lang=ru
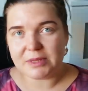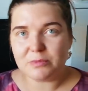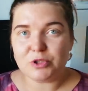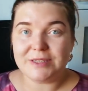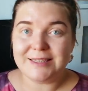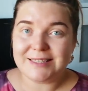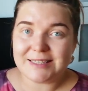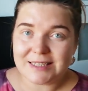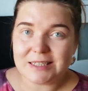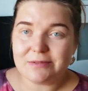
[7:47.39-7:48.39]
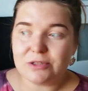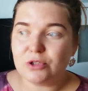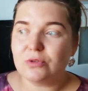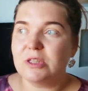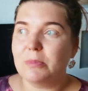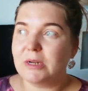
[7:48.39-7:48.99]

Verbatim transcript: Потому что, естественно, что это